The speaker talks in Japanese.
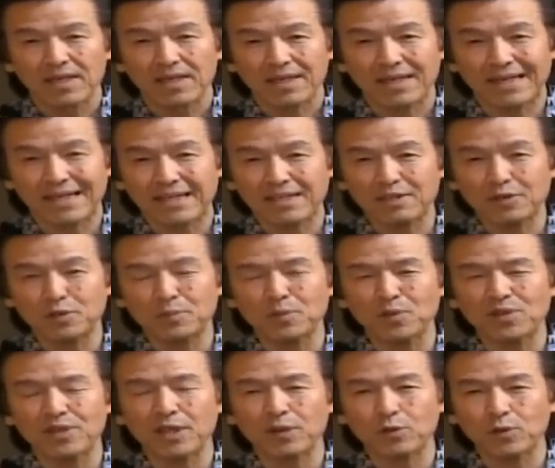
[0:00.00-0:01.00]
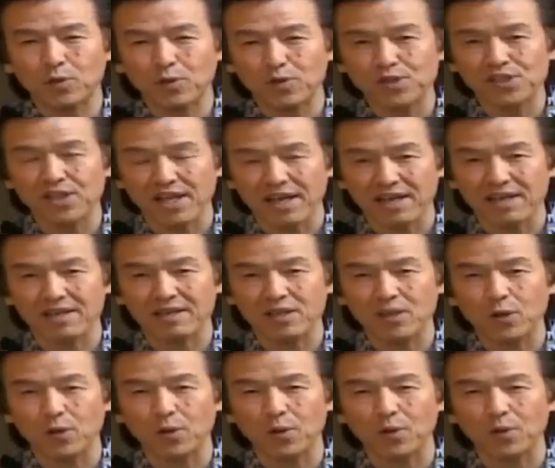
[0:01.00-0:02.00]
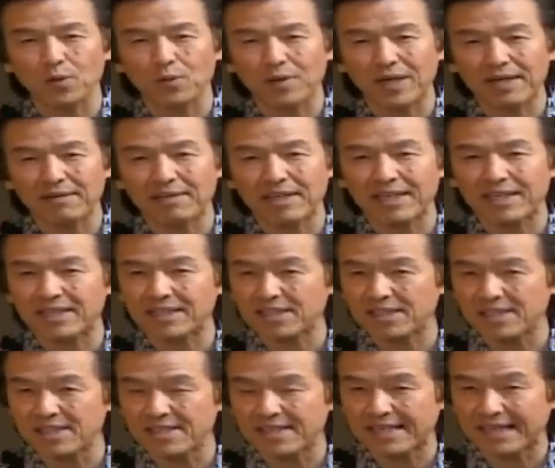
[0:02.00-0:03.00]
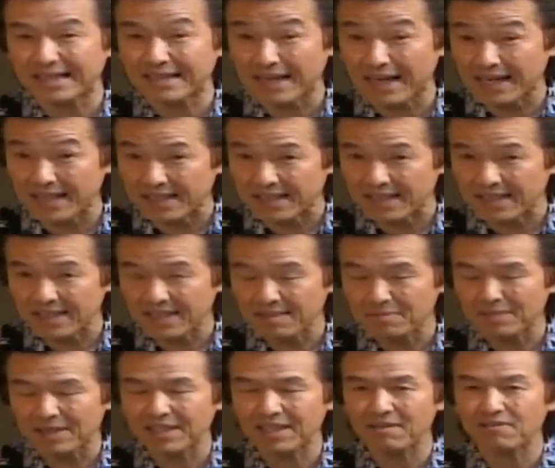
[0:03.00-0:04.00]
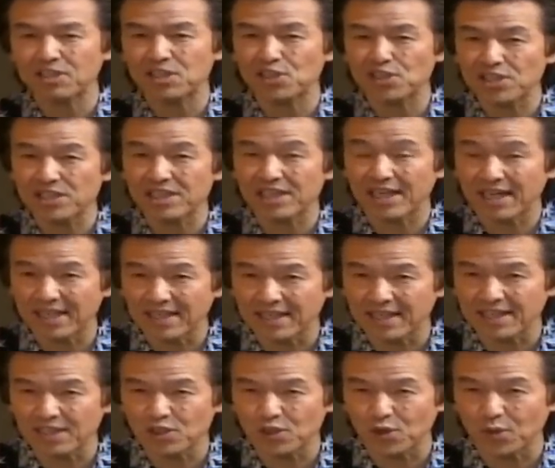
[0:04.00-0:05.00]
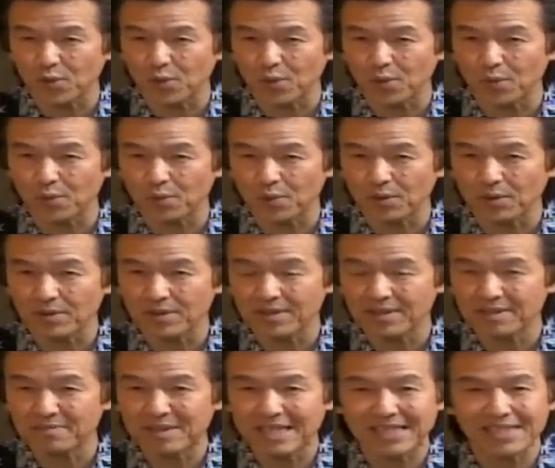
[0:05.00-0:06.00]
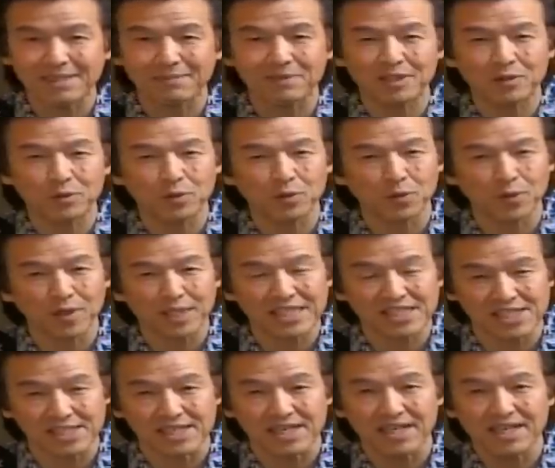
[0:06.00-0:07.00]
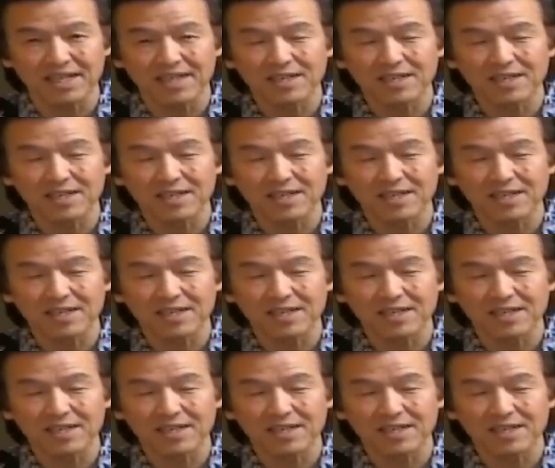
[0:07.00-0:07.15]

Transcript: あらゆる問題を通して日頃我々が知りがたいまたは知り得ない情報を皆様にお届けし、